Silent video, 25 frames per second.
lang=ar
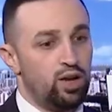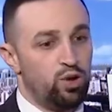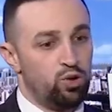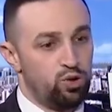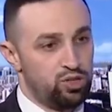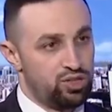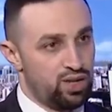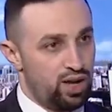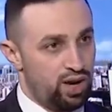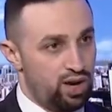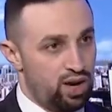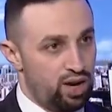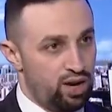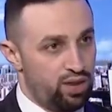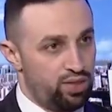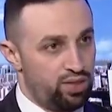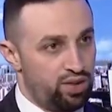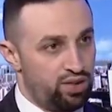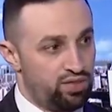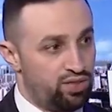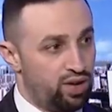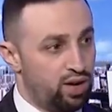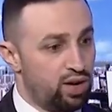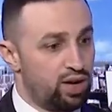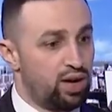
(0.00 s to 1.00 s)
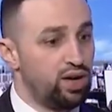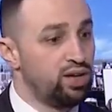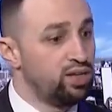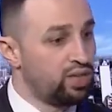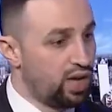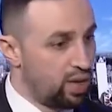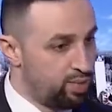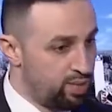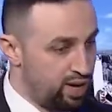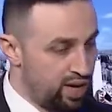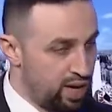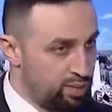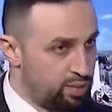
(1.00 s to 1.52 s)
الاسر الاكثر فقرا
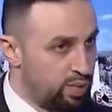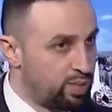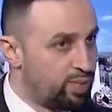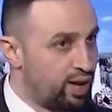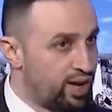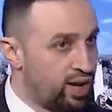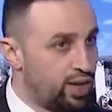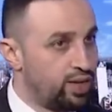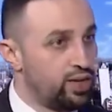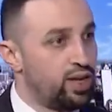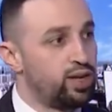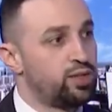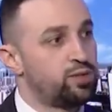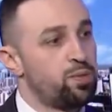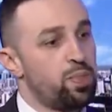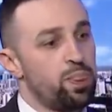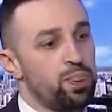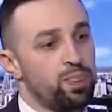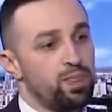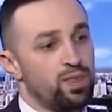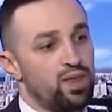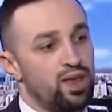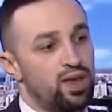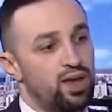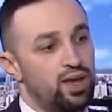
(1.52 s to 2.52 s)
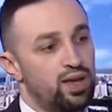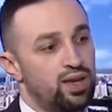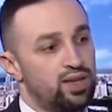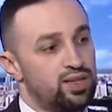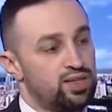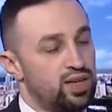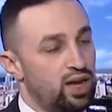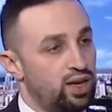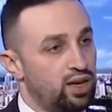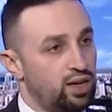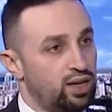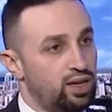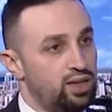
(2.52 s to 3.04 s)
كمان ببيانات آه،
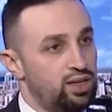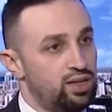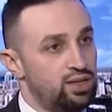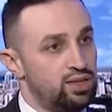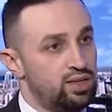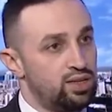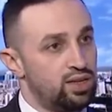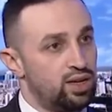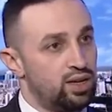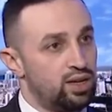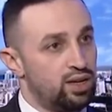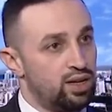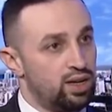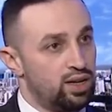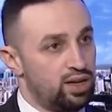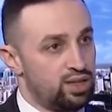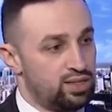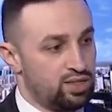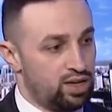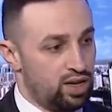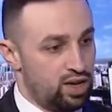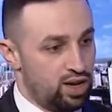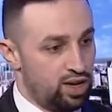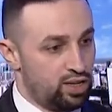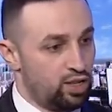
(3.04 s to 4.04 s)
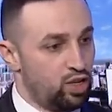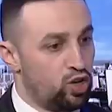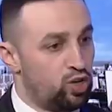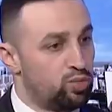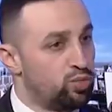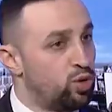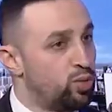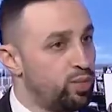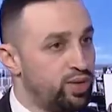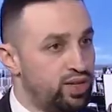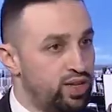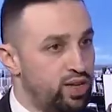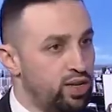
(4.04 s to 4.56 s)
سائقين آه، السيارات
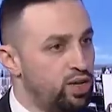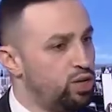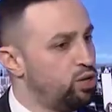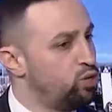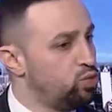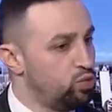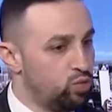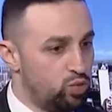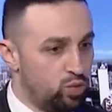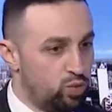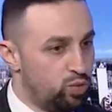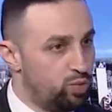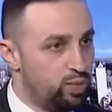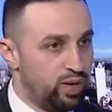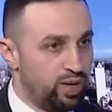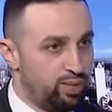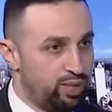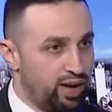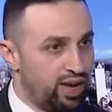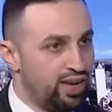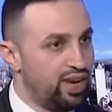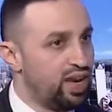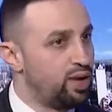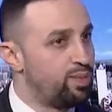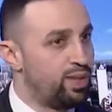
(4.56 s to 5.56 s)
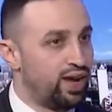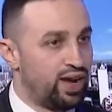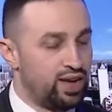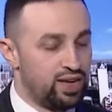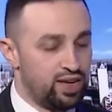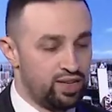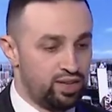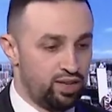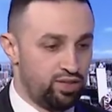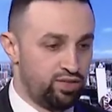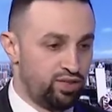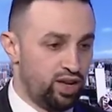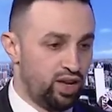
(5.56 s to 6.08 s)
العموميين وبكل
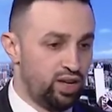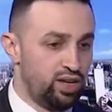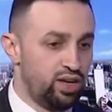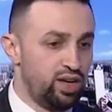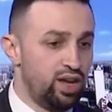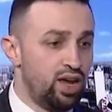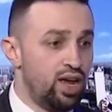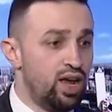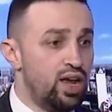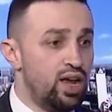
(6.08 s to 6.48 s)
البيانات الثانيه يلي